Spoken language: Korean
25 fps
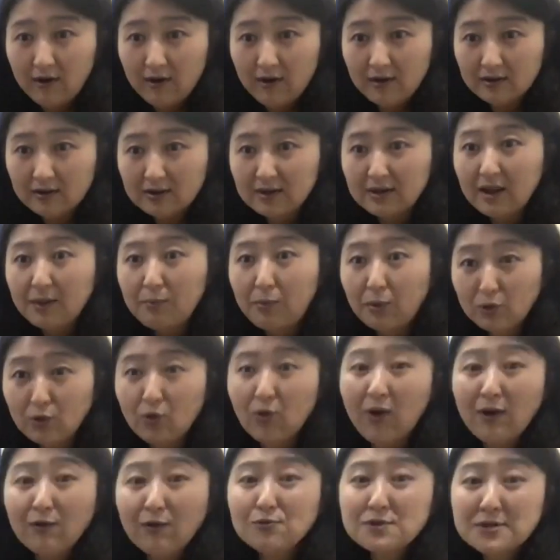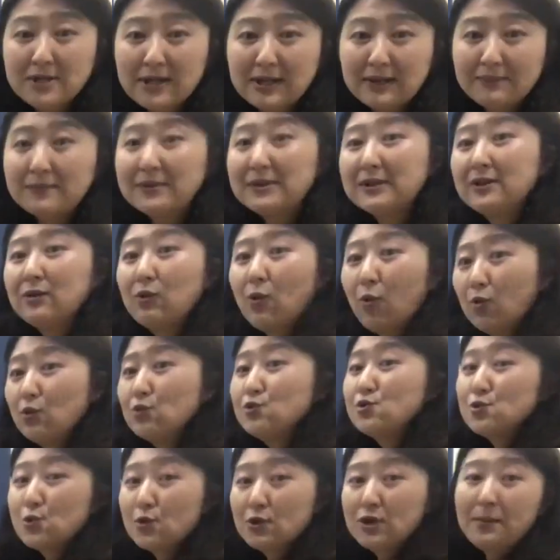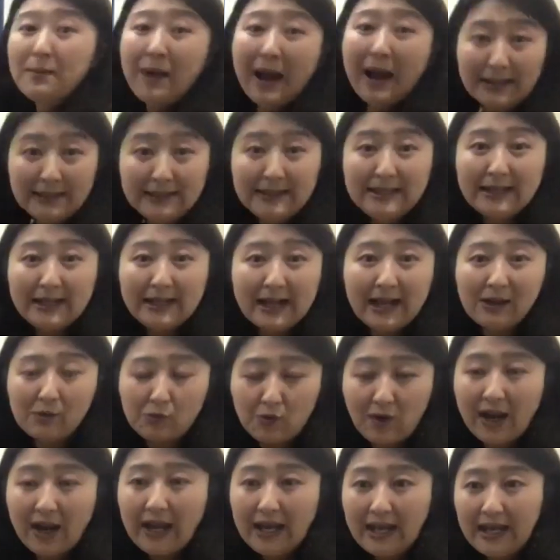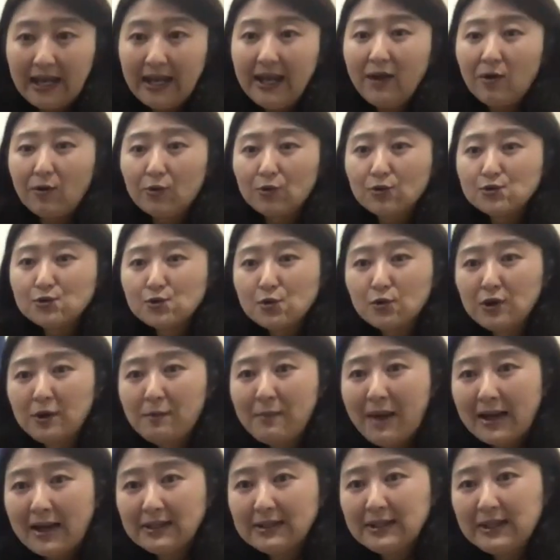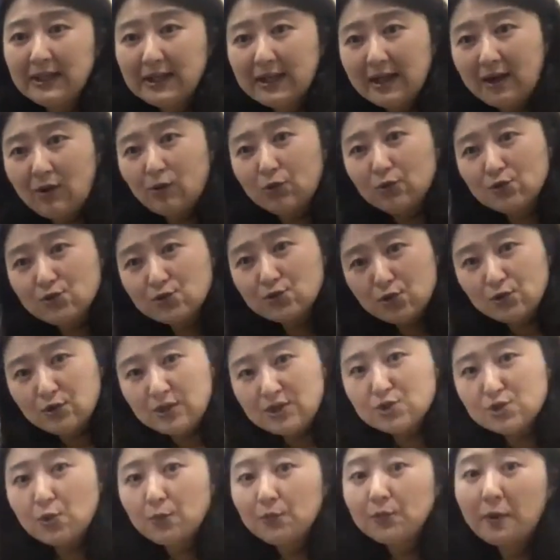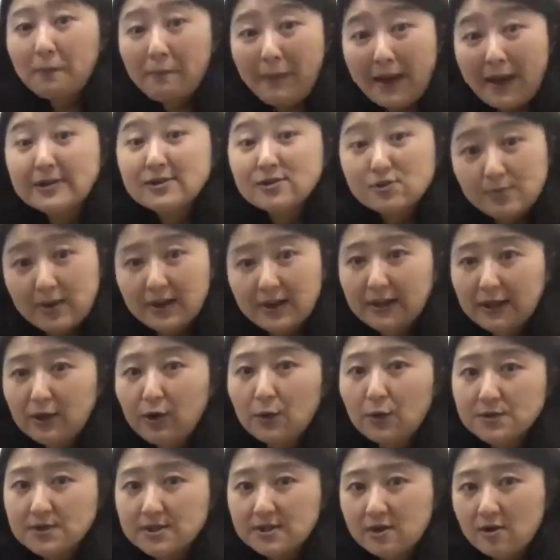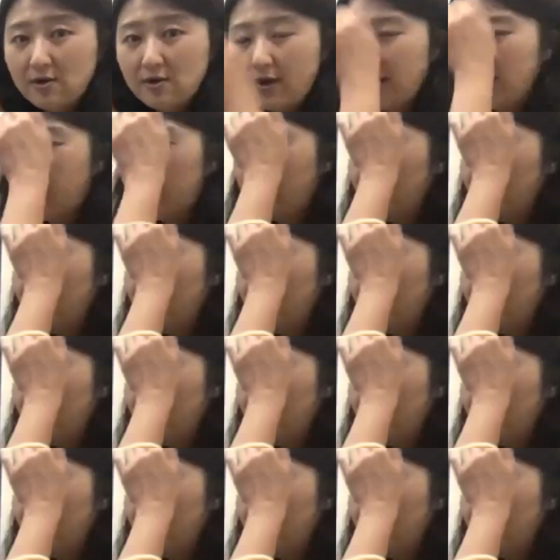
근데 보통 한국 사람들은 오른손이 많으니까 라이 g 오른손이 많으니까 오른손이 조금 더 빠를 수밖에 없을 거예요.